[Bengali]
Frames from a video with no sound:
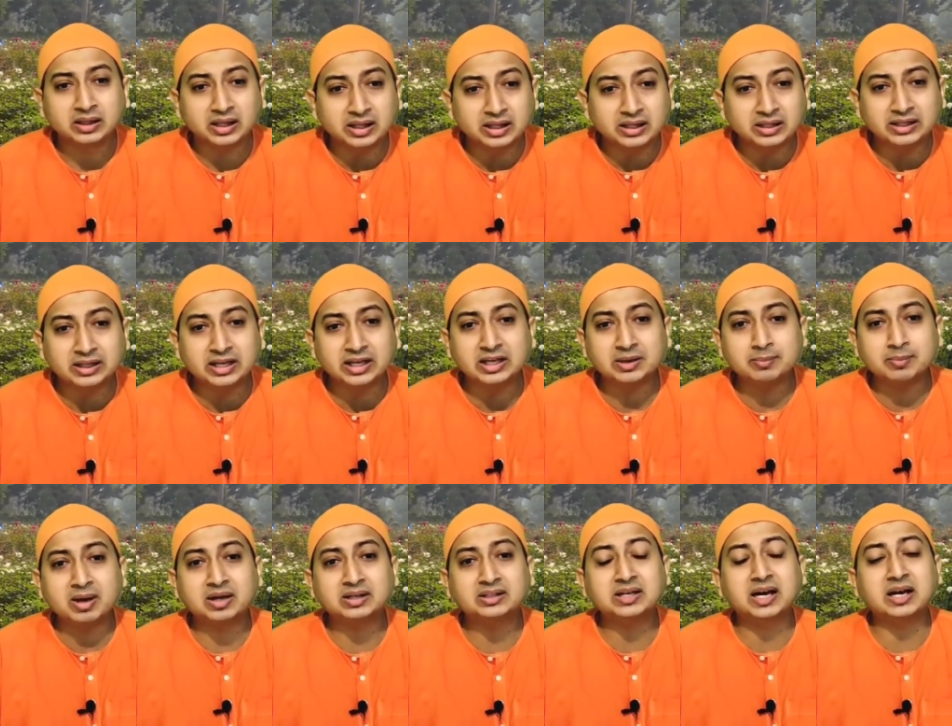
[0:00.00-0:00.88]
থিঙ্কিং
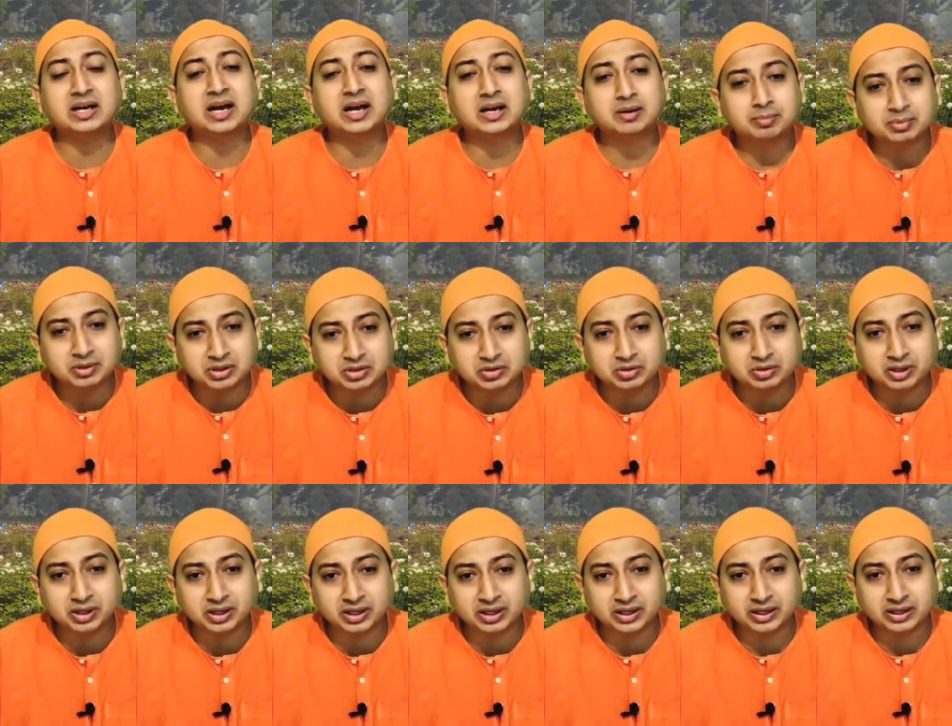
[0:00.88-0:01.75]
বা জানার
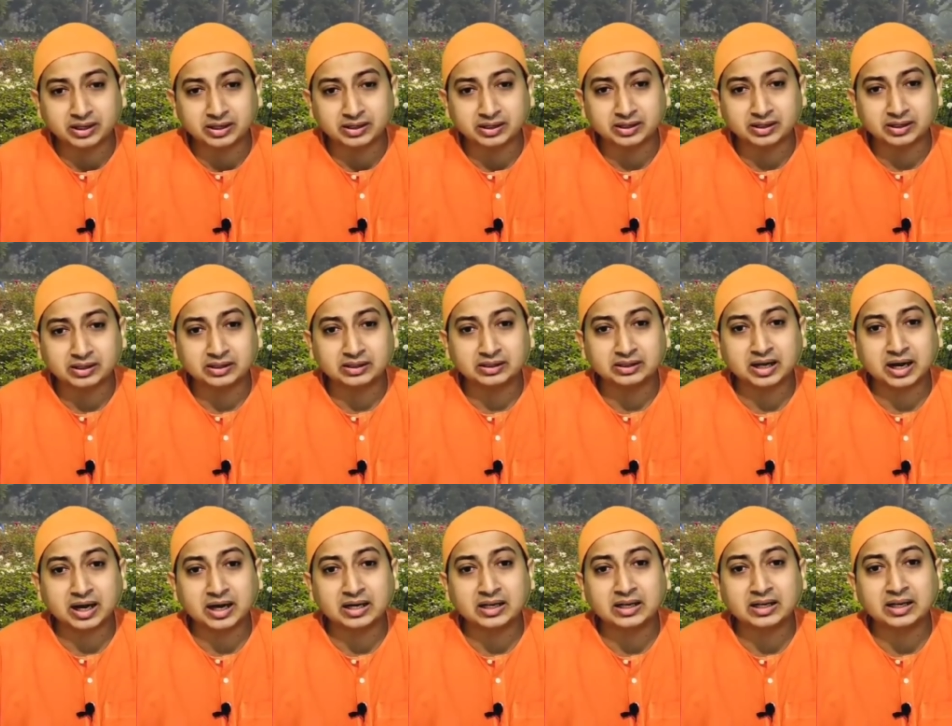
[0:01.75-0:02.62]
পিছনে
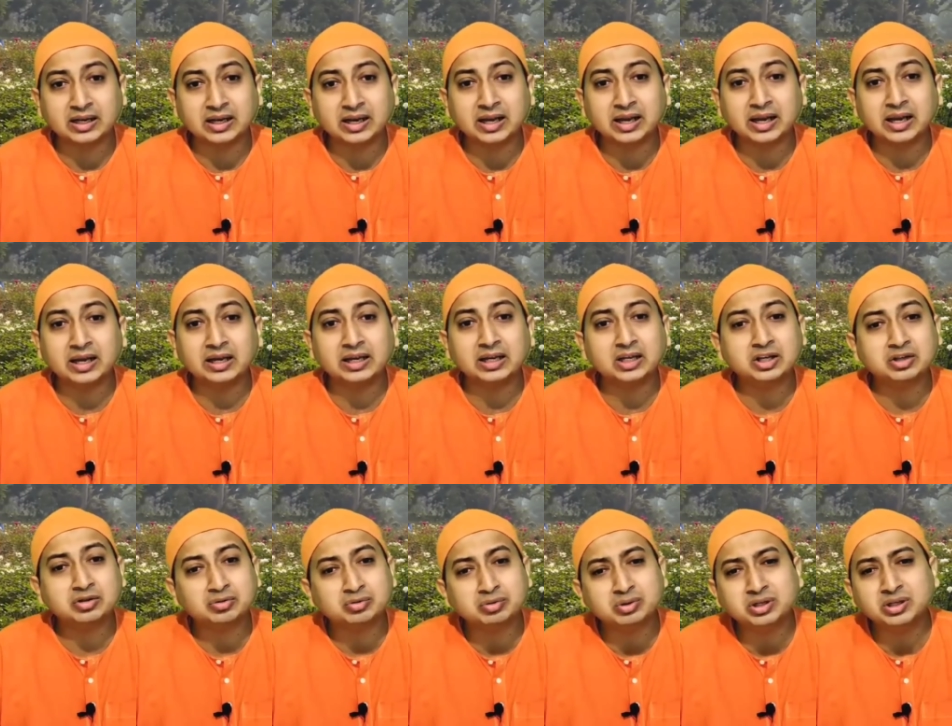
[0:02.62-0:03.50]
দাঁড়িয়ে
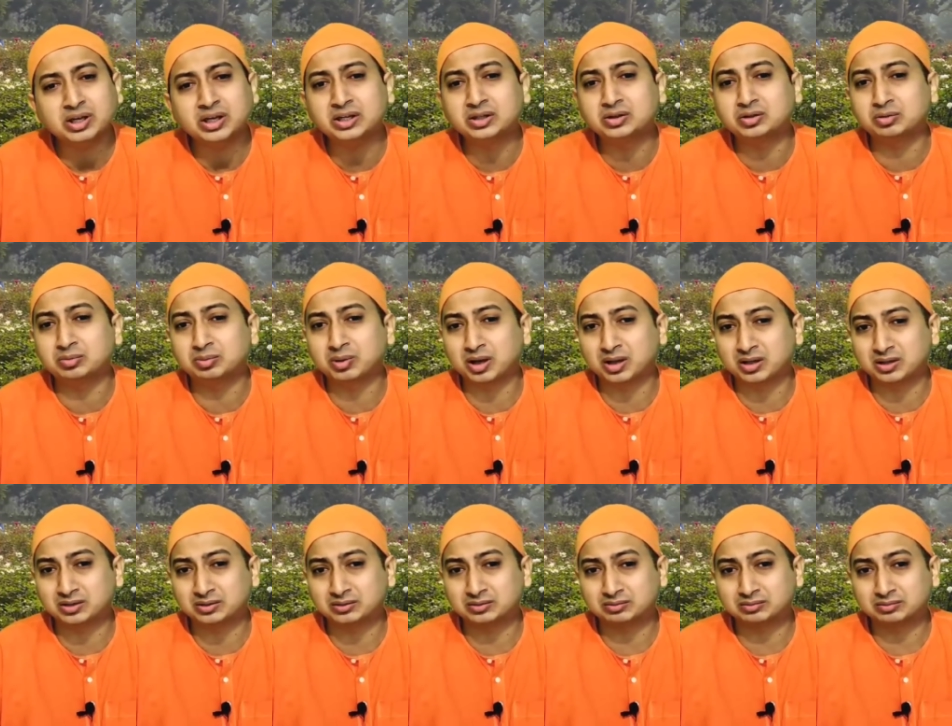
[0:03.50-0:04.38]
কিছুই নেই তোমার
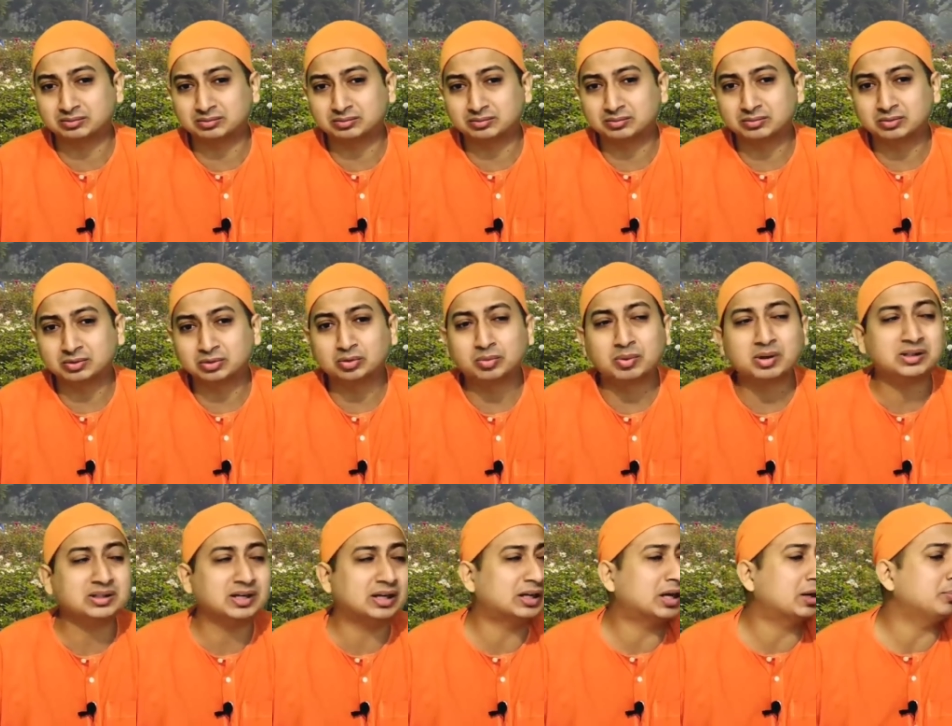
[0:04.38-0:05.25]
তোমার
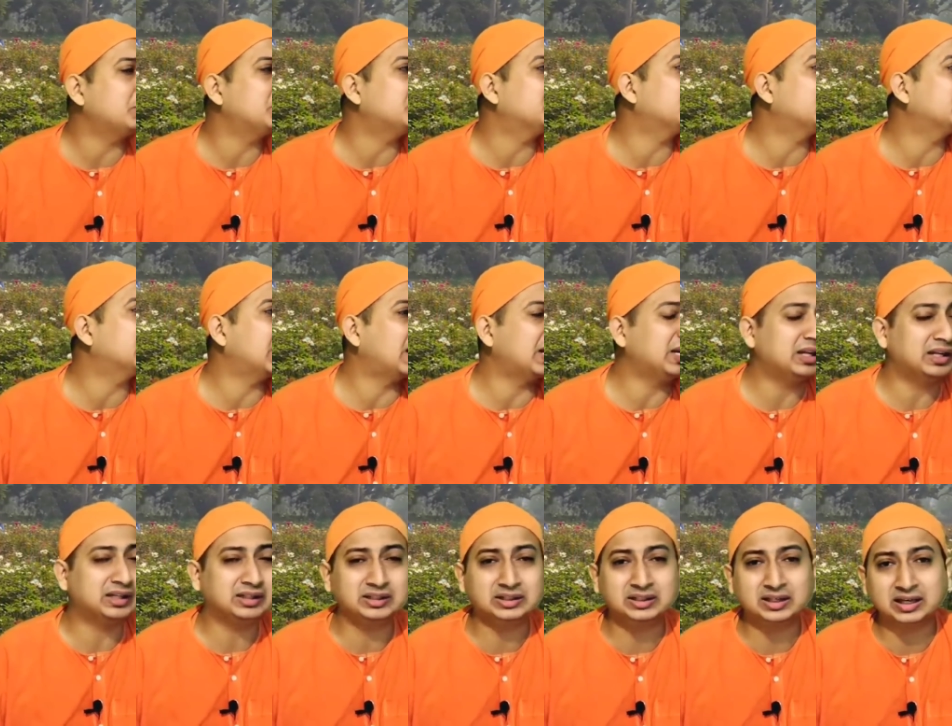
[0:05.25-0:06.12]
জানার পিছনে
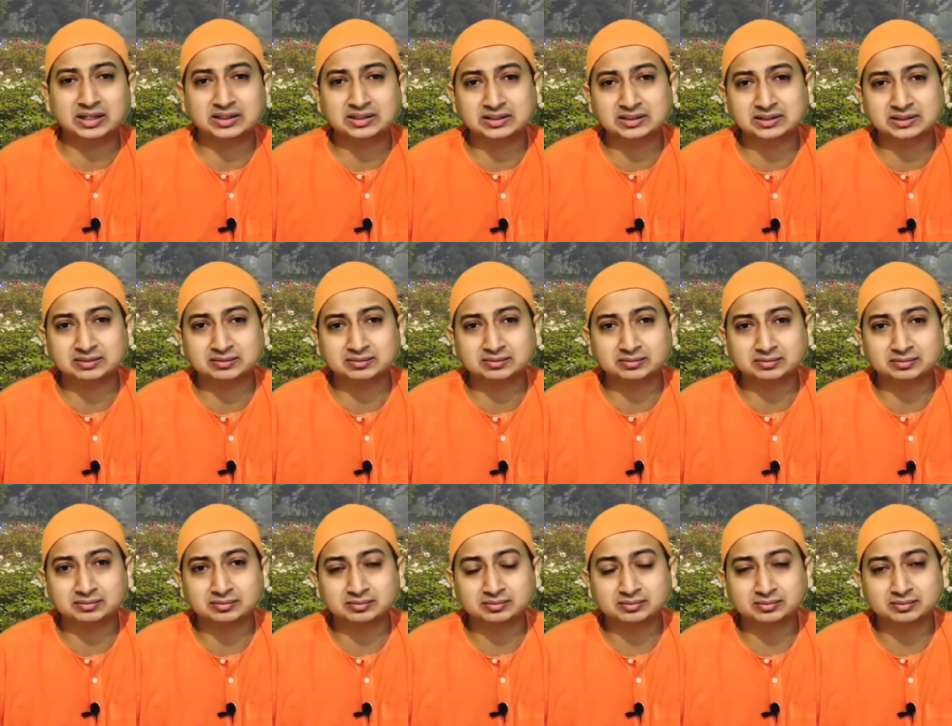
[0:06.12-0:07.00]
দাঁড়িয়ে কি আছে
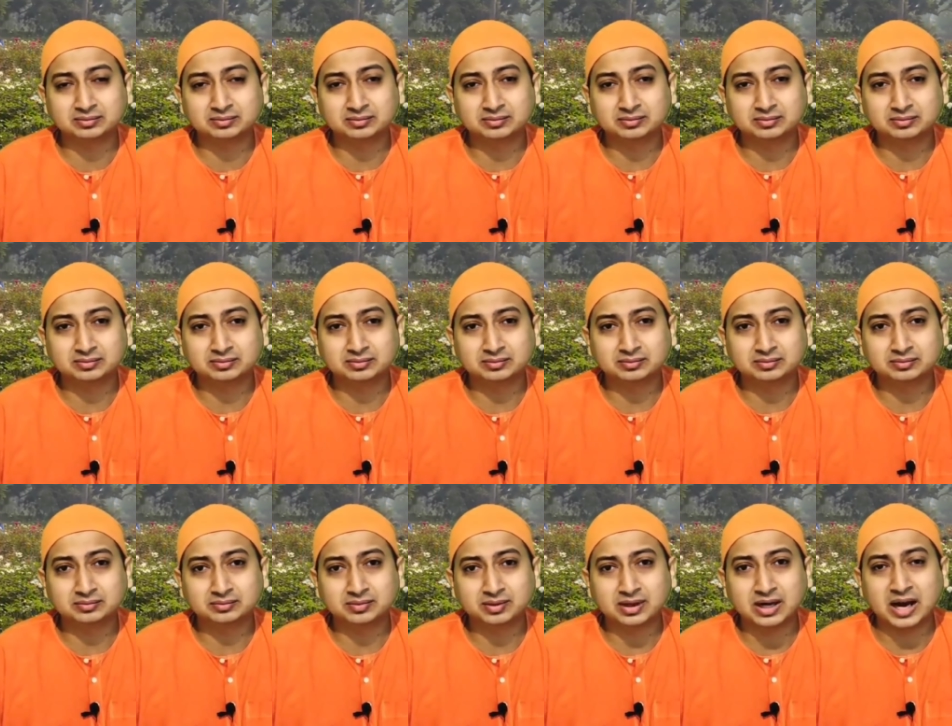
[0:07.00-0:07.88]

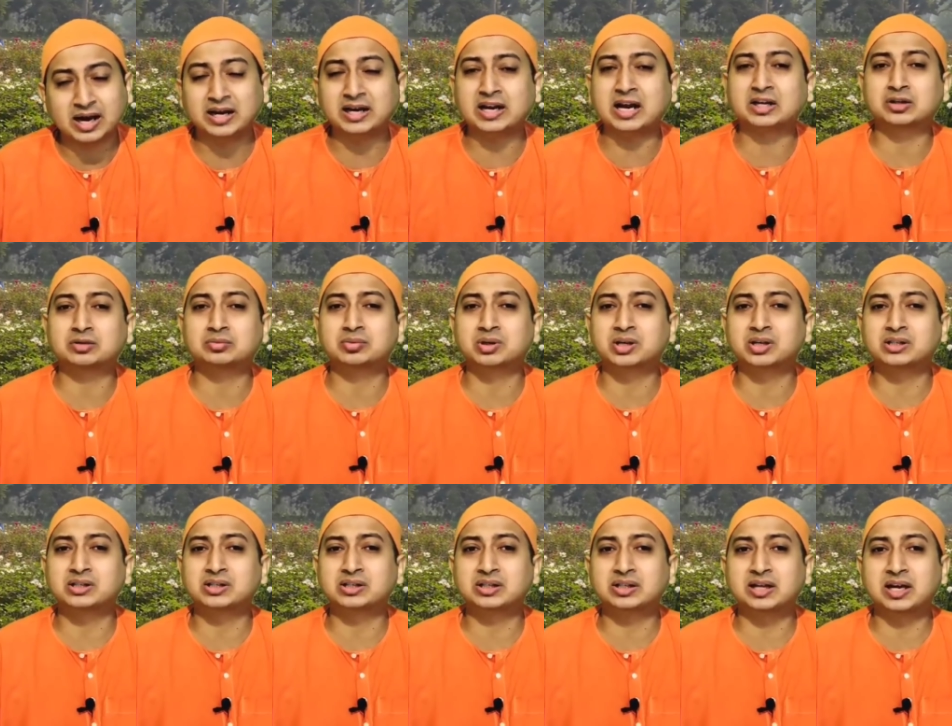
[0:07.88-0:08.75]
রানী রাসমণি
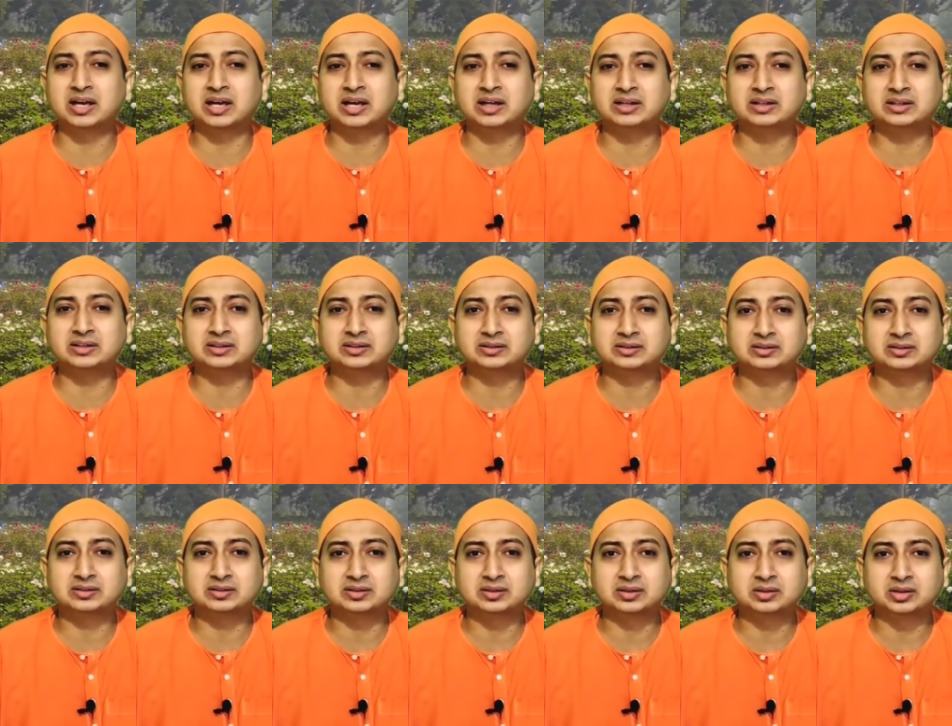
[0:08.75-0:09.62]
সিরিয়ালের
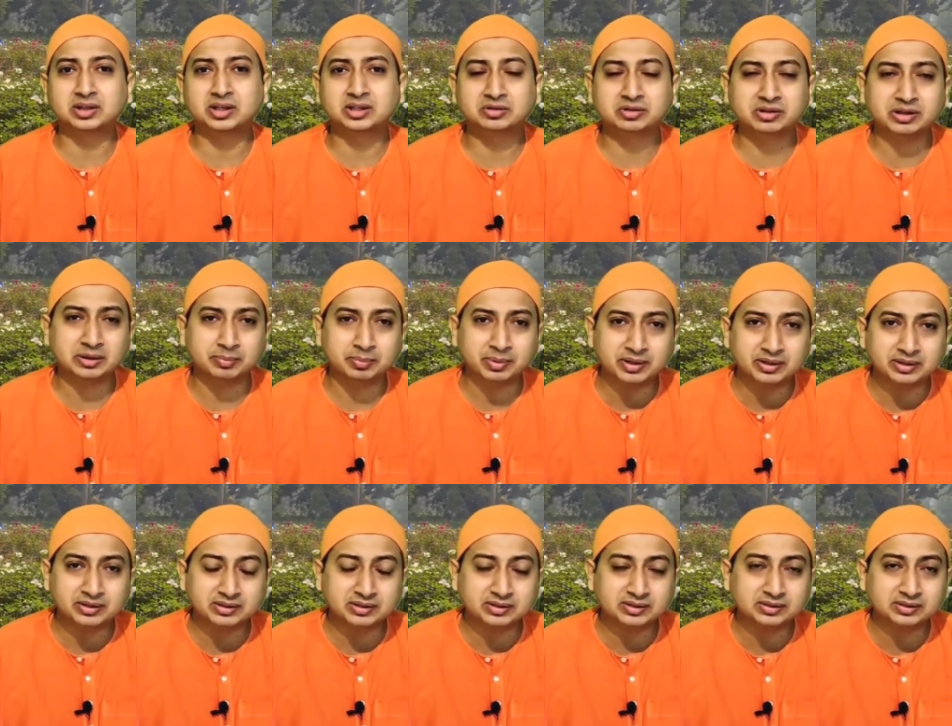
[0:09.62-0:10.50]
কিছু
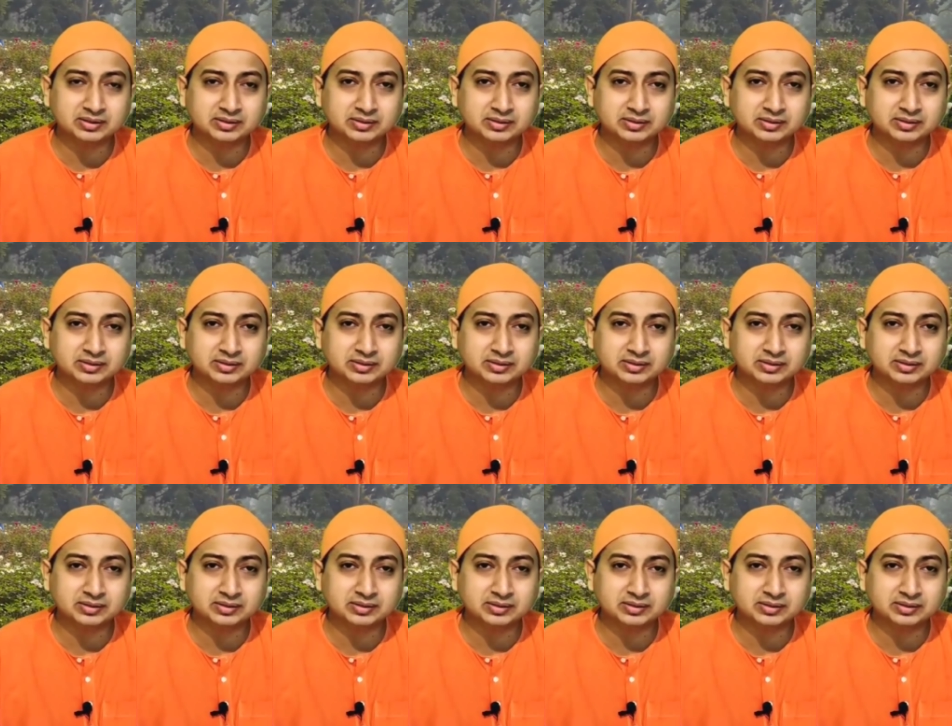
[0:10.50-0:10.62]
ক্লিপিংস